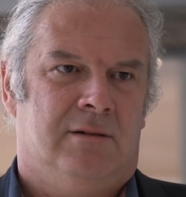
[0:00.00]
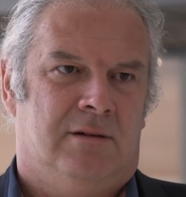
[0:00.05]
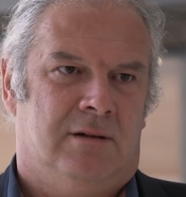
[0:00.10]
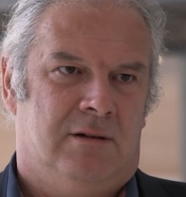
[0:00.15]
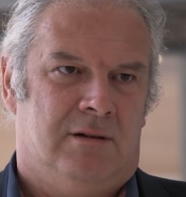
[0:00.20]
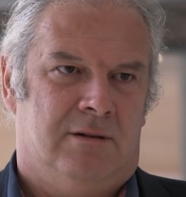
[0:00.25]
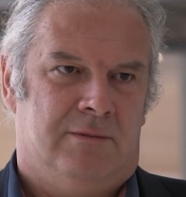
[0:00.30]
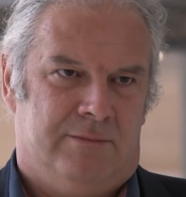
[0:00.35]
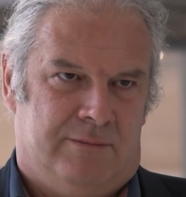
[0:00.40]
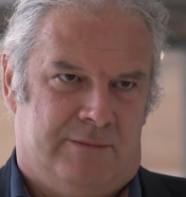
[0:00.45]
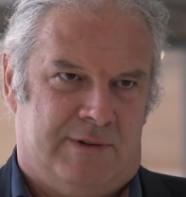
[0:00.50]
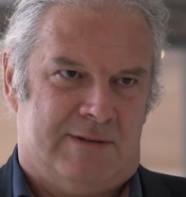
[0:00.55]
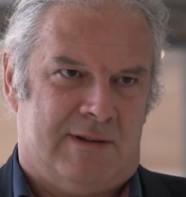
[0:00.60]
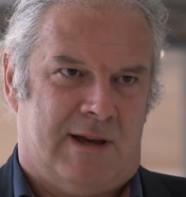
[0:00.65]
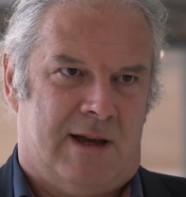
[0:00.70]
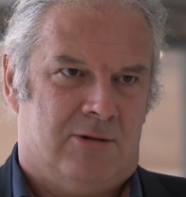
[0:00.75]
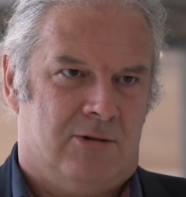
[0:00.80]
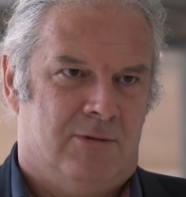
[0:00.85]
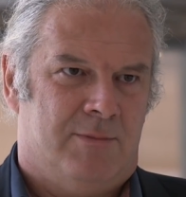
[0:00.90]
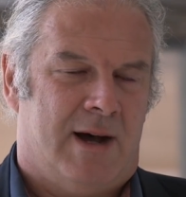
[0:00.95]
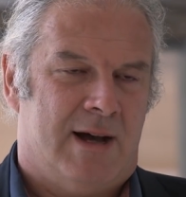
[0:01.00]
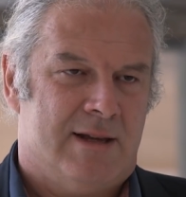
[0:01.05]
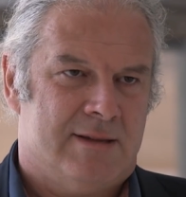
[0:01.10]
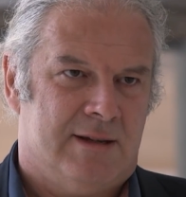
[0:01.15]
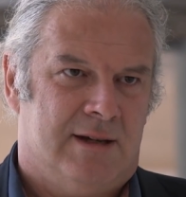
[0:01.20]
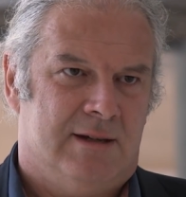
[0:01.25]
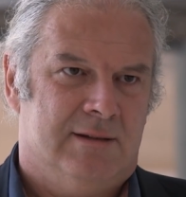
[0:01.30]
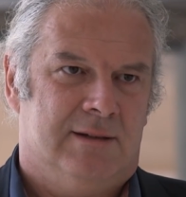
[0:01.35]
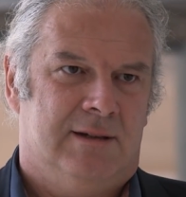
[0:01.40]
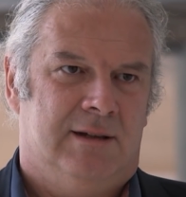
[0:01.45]
Ähm, was Heiko
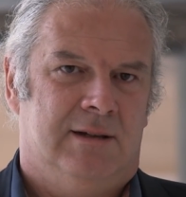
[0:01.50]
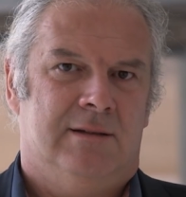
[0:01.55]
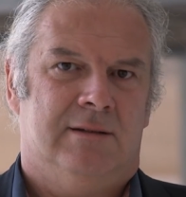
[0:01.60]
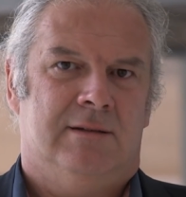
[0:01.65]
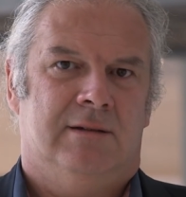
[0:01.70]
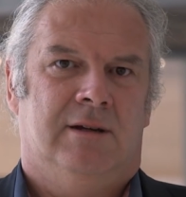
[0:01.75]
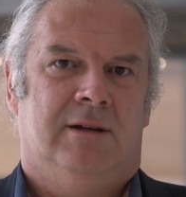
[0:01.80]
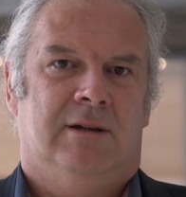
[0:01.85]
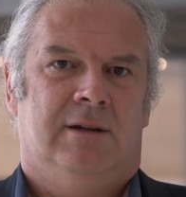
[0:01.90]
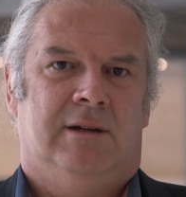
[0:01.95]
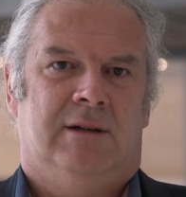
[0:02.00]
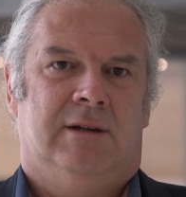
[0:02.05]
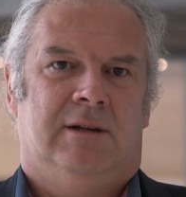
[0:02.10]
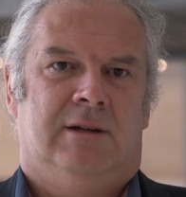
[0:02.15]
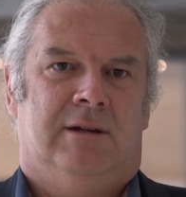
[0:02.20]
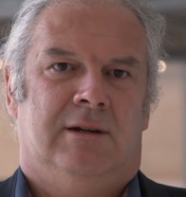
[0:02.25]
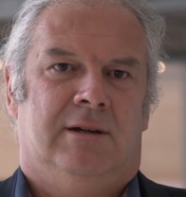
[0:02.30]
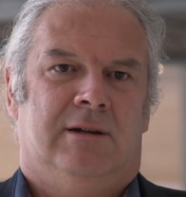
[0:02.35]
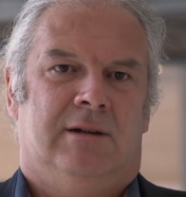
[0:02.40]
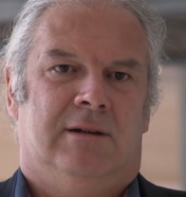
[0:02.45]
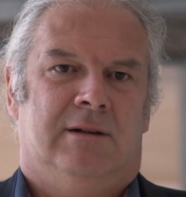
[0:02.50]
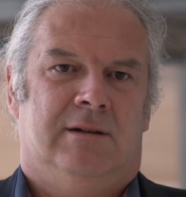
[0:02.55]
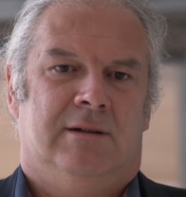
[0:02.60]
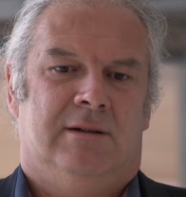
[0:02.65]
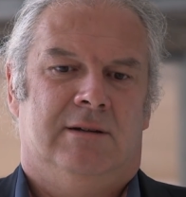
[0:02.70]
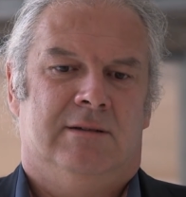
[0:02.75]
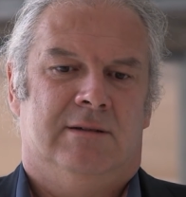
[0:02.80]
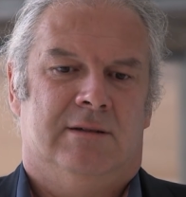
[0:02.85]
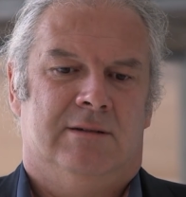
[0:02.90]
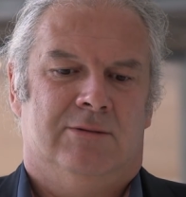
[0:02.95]
Maas angeht,
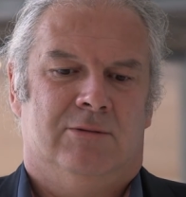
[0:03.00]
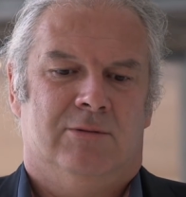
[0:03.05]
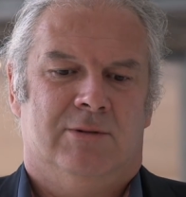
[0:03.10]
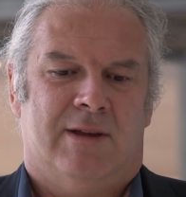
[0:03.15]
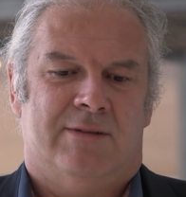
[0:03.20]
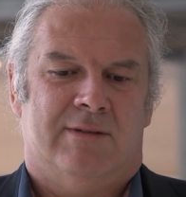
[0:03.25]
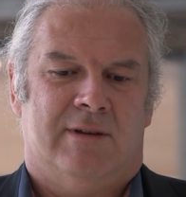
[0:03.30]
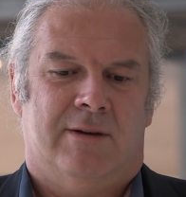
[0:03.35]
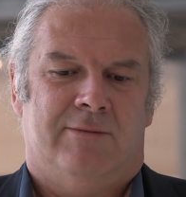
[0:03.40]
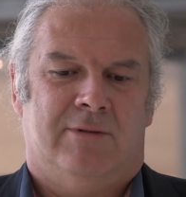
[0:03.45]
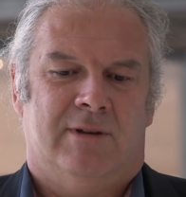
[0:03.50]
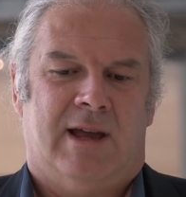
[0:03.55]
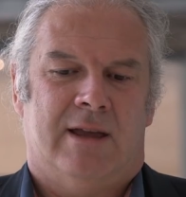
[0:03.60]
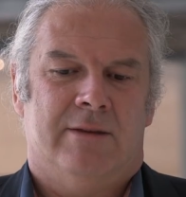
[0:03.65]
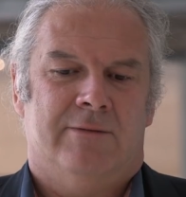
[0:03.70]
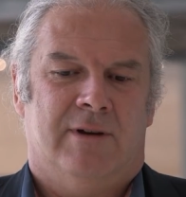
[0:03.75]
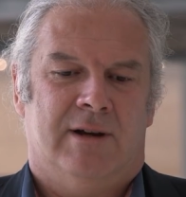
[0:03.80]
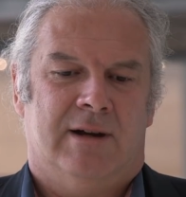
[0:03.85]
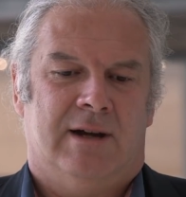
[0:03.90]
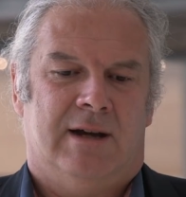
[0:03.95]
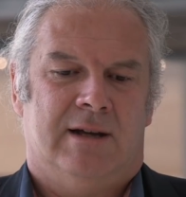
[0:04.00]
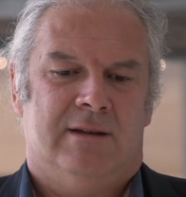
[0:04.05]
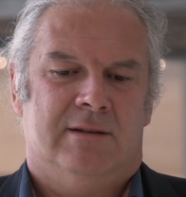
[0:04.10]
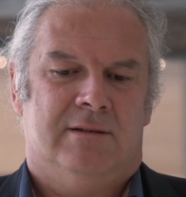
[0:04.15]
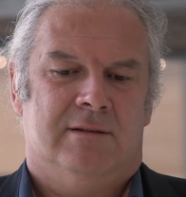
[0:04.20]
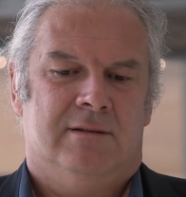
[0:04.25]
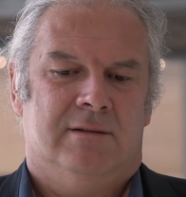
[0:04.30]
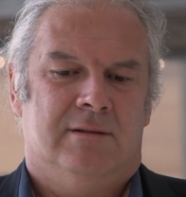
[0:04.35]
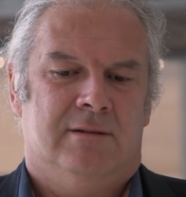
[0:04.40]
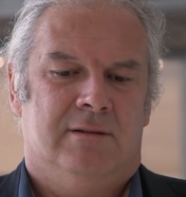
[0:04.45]
äh, ist es so, dass er von Anfang
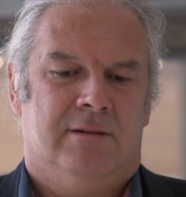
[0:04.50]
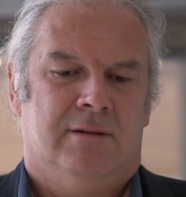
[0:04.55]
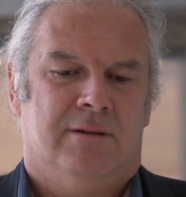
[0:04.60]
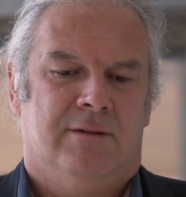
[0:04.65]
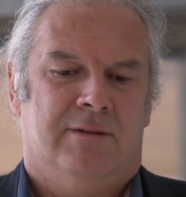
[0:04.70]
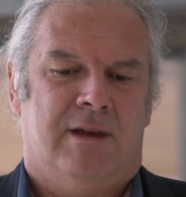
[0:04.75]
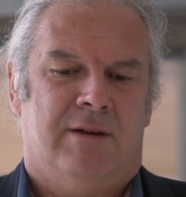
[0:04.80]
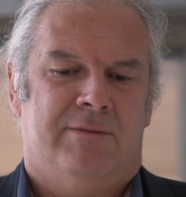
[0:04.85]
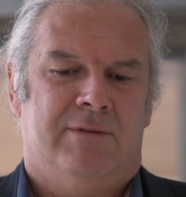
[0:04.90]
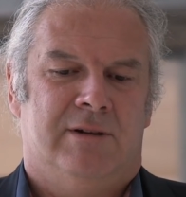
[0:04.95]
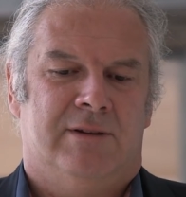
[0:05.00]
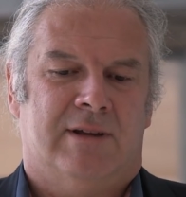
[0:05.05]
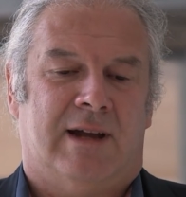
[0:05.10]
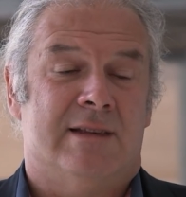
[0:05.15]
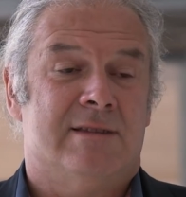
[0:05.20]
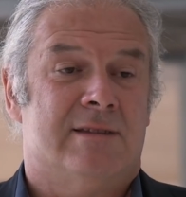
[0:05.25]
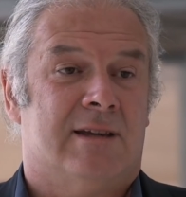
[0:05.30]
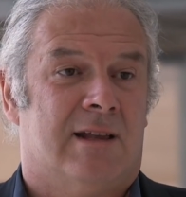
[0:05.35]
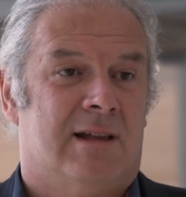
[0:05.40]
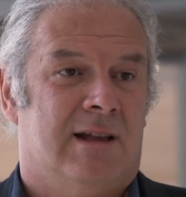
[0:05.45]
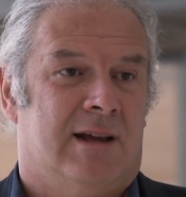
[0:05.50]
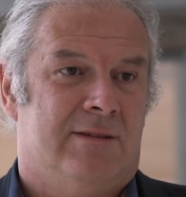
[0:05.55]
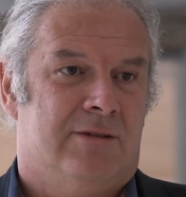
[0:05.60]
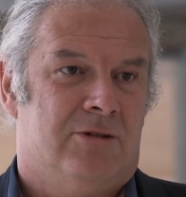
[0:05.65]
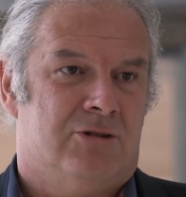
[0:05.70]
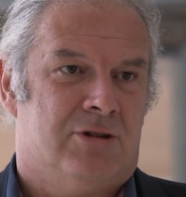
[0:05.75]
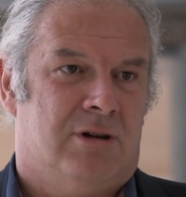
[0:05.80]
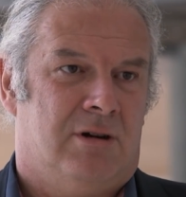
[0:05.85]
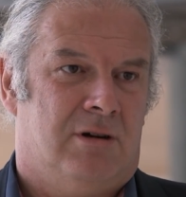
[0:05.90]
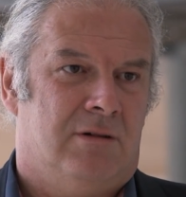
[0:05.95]
an sehr viel
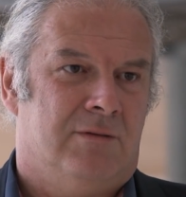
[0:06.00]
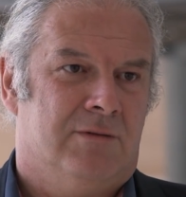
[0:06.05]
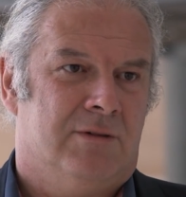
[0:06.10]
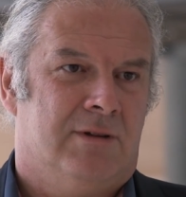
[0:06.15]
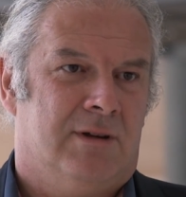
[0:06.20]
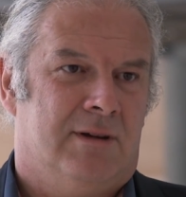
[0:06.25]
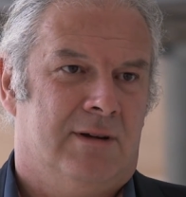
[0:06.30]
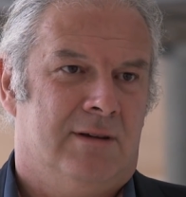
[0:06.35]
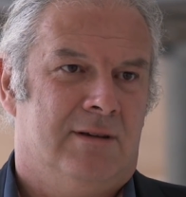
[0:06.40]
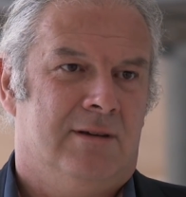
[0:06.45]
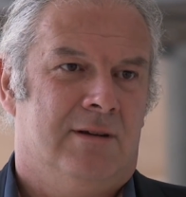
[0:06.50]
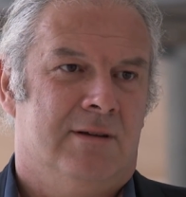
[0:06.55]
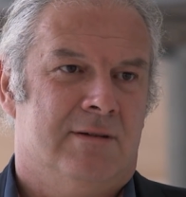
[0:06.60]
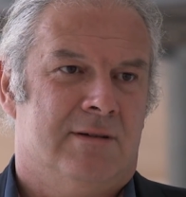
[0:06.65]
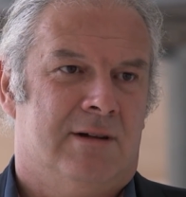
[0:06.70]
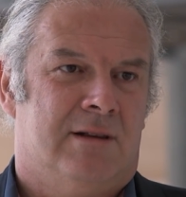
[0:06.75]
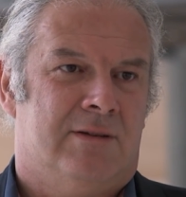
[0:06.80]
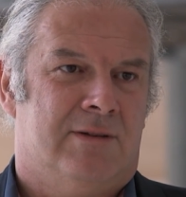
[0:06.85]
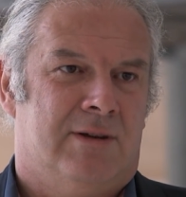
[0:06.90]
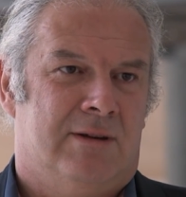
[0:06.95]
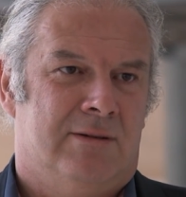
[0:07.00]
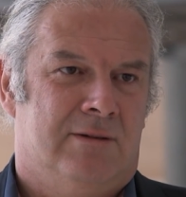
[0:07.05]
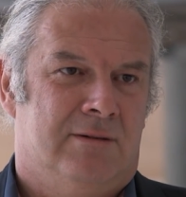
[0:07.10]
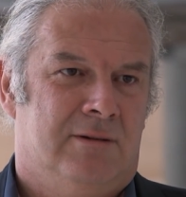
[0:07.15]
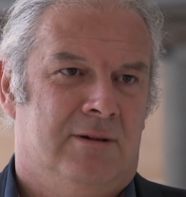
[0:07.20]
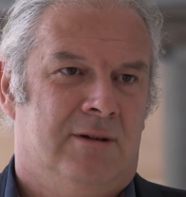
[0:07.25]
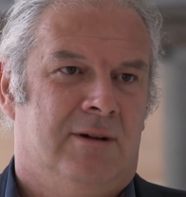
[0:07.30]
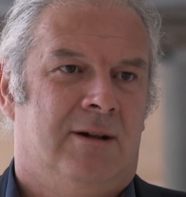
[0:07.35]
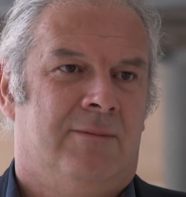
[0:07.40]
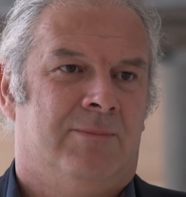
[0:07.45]
transatlantischer aufgetreten ist als seine
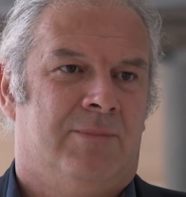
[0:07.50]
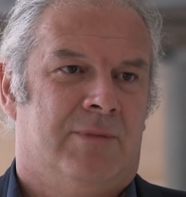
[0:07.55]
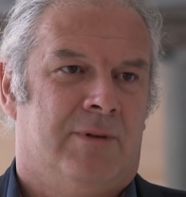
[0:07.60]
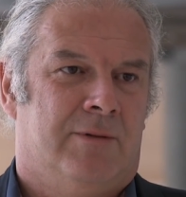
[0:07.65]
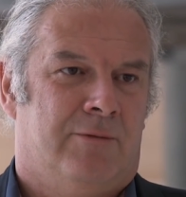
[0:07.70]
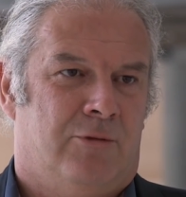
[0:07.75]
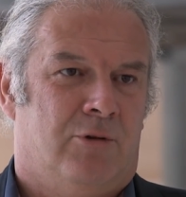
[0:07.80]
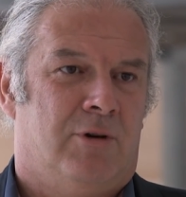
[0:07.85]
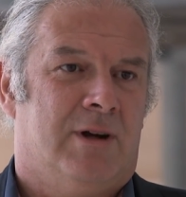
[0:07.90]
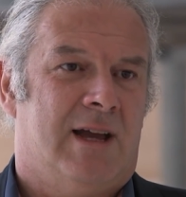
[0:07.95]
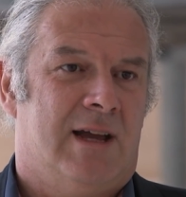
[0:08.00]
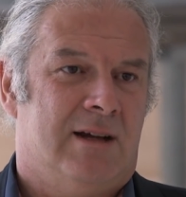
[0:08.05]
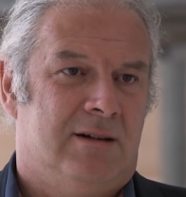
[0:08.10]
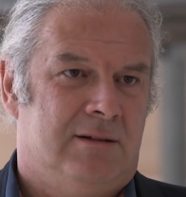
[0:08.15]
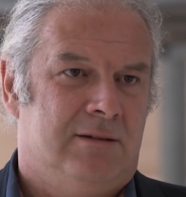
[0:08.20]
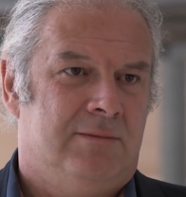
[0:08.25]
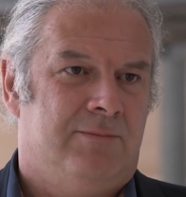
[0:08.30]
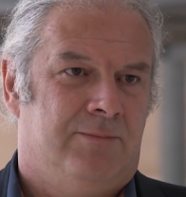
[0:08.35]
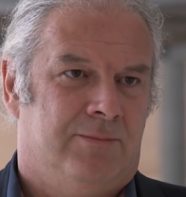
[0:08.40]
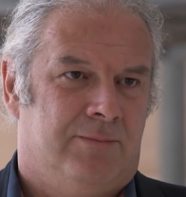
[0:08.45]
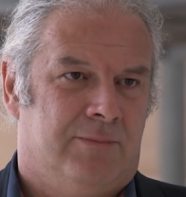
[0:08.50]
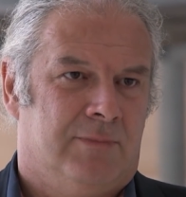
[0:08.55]
mhm. Vorgänger.